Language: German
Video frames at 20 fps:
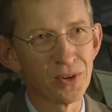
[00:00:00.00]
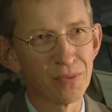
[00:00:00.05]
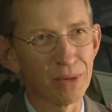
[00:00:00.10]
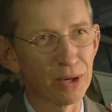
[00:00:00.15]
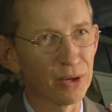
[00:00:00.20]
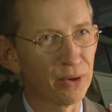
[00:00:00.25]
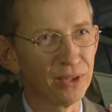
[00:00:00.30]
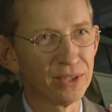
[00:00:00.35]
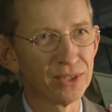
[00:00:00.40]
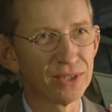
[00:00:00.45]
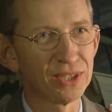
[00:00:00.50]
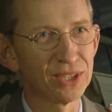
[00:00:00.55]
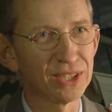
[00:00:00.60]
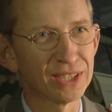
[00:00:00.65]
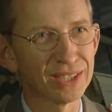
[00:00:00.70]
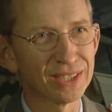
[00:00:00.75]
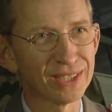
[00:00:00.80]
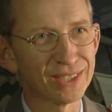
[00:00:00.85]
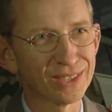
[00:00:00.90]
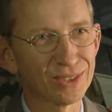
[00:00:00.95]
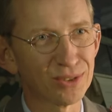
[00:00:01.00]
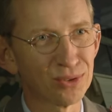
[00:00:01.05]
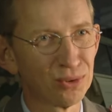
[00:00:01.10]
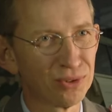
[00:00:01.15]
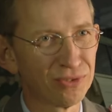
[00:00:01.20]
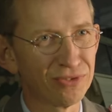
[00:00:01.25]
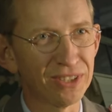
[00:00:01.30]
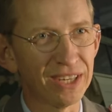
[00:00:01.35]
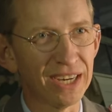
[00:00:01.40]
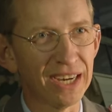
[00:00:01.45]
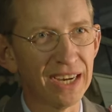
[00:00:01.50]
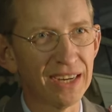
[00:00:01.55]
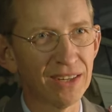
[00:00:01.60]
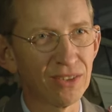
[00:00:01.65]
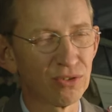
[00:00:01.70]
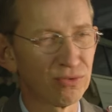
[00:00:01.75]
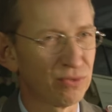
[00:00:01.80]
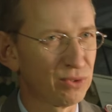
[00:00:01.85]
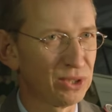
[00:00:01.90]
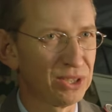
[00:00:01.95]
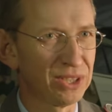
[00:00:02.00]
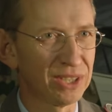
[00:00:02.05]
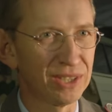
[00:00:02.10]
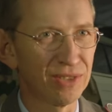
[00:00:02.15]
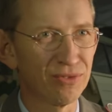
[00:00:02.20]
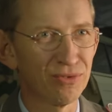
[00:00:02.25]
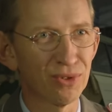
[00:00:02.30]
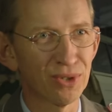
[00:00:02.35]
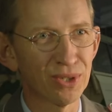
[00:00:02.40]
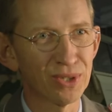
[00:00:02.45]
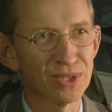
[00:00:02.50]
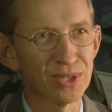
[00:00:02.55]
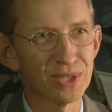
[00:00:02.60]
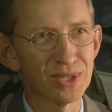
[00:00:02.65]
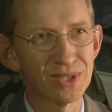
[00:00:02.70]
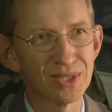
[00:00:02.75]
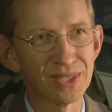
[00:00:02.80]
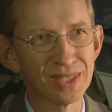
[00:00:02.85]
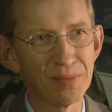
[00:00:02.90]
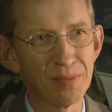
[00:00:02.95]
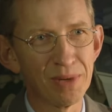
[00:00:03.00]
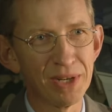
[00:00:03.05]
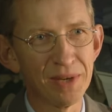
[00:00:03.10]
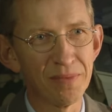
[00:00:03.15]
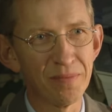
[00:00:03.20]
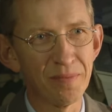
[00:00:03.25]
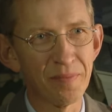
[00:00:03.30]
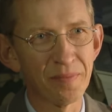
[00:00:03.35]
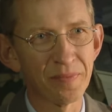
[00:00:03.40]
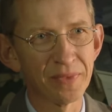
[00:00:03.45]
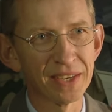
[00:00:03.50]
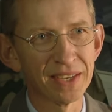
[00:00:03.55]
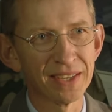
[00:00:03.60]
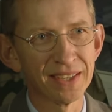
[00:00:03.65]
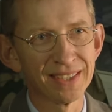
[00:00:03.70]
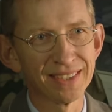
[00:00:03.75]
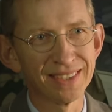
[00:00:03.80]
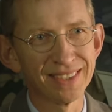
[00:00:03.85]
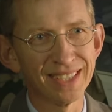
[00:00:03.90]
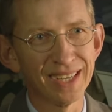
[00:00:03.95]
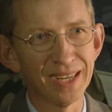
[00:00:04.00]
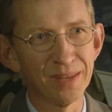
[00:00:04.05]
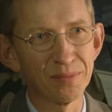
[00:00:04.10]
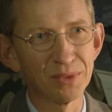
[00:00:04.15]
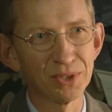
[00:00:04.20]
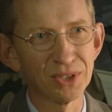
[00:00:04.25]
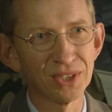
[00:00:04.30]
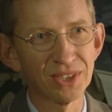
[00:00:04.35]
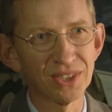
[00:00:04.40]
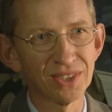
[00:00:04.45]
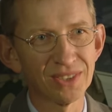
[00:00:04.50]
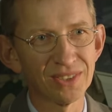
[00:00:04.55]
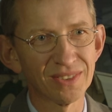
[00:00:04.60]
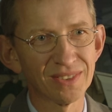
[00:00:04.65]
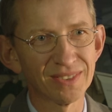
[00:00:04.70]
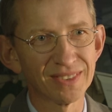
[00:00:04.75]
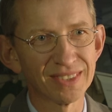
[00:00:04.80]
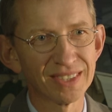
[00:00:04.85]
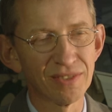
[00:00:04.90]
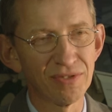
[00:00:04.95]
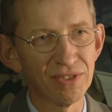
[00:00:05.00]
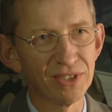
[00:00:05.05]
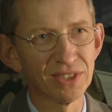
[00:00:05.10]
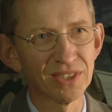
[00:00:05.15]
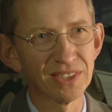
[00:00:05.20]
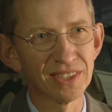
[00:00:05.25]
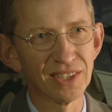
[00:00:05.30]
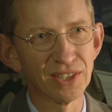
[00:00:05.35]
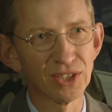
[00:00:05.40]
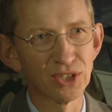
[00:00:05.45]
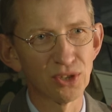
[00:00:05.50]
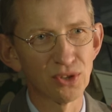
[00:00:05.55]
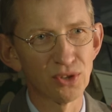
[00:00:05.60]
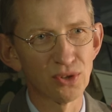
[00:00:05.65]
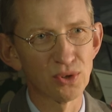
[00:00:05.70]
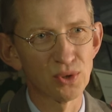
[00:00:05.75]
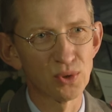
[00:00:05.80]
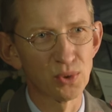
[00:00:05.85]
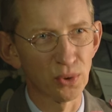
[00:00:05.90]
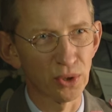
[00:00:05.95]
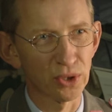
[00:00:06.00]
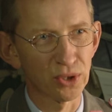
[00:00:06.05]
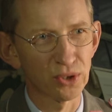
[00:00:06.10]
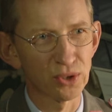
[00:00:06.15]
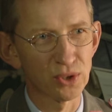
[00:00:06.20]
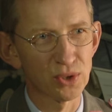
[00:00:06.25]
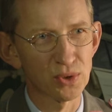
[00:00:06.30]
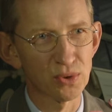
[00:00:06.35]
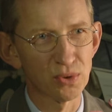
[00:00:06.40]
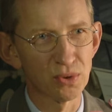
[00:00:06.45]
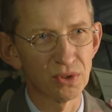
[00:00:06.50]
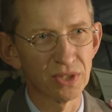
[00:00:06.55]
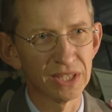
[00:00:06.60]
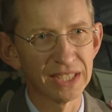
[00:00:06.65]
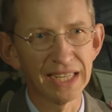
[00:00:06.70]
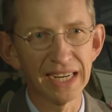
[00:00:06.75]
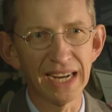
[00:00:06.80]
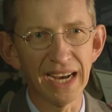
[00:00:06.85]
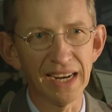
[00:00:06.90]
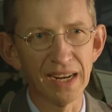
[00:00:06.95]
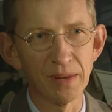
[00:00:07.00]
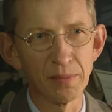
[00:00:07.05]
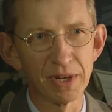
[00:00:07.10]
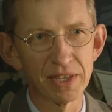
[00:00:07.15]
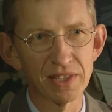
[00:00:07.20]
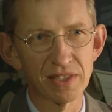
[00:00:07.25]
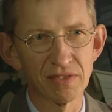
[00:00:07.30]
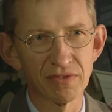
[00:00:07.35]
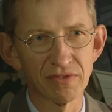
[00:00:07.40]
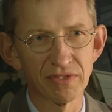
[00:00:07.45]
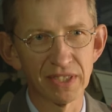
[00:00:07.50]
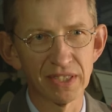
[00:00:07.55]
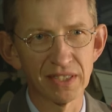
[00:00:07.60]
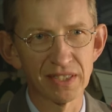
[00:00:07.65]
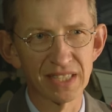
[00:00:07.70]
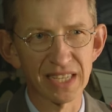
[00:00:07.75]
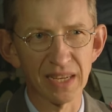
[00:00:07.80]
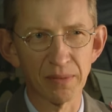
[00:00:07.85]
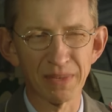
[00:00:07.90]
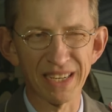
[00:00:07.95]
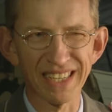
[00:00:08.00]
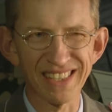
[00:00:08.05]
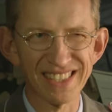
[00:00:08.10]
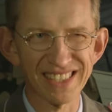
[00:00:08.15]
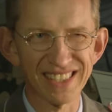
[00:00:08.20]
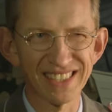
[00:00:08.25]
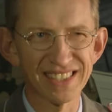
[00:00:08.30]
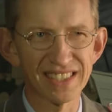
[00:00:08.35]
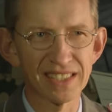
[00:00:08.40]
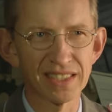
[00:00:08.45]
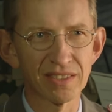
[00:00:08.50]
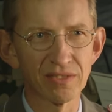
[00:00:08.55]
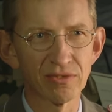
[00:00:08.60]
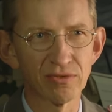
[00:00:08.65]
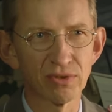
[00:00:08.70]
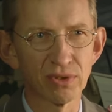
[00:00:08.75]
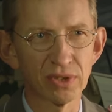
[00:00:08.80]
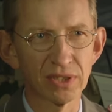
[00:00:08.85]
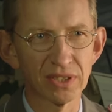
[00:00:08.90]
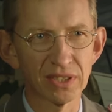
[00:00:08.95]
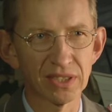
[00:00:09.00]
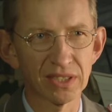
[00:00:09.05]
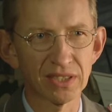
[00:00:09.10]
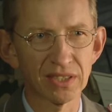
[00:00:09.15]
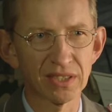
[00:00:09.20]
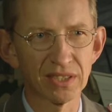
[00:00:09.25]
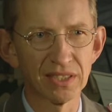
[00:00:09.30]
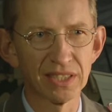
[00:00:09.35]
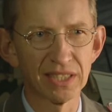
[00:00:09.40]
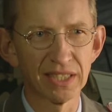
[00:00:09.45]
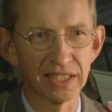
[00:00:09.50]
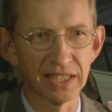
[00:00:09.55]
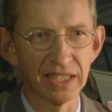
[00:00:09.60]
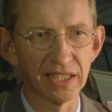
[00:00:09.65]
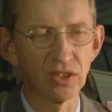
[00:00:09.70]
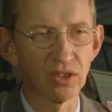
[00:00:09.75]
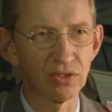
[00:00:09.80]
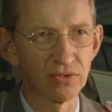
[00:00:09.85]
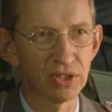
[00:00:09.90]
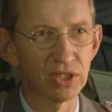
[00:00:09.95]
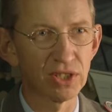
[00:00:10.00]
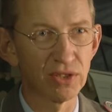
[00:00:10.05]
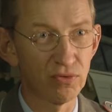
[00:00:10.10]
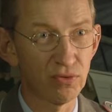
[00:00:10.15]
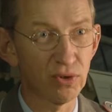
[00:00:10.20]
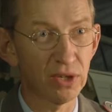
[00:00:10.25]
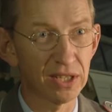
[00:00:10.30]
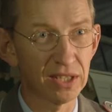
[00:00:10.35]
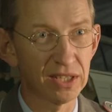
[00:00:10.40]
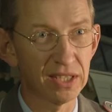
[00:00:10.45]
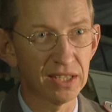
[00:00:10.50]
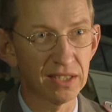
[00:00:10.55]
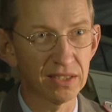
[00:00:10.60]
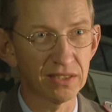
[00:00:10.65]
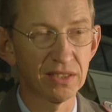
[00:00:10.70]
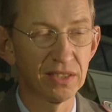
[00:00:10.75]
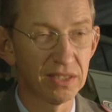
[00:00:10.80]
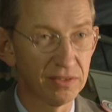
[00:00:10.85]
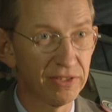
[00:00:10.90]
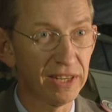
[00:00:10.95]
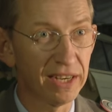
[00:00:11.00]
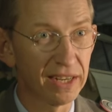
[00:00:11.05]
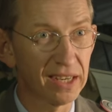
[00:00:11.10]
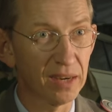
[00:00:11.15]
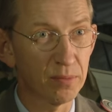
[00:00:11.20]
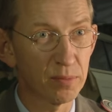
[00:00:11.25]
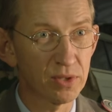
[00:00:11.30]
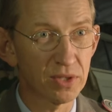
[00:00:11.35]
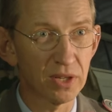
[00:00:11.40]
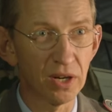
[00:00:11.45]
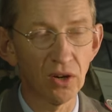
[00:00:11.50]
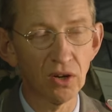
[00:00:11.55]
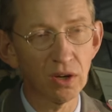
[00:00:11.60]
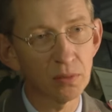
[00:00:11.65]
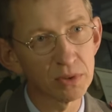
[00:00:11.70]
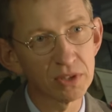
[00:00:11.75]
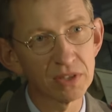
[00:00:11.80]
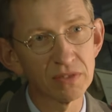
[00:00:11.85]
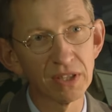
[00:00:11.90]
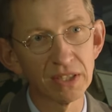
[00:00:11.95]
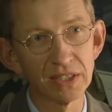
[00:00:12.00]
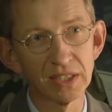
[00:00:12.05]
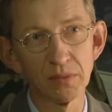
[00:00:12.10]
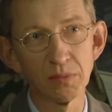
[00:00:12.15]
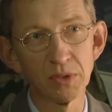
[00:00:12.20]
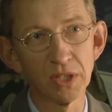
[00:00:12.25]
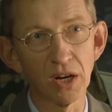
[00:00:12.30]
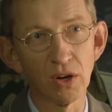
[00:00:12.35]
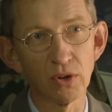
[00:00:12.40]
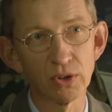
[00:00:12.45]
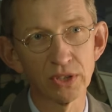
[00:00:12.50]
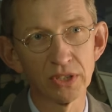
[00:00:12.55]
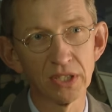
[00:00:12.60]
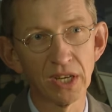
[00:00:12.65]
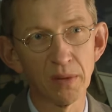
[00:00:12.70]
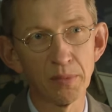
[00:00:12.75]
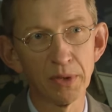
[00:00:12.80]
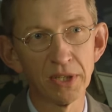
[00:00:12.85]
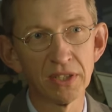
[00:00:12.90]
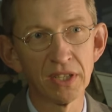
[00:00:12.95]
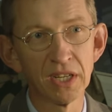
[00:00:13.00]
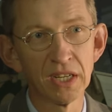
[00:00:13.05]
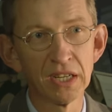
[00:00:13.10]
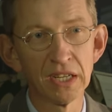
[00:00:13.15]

Man könnte sich jetzt gut fragen, und wo sind da die Vorgesetzten geblieben? Die haben sich geflissentlich zurückgezogen, in den allermeisten Fällen. Es gab ganz, ganz selten Vorgesetzte, die dagegen auch wirklich vorgegangen sind. Die Fälle gab es auch, aber sie waren eben die Ausnahme.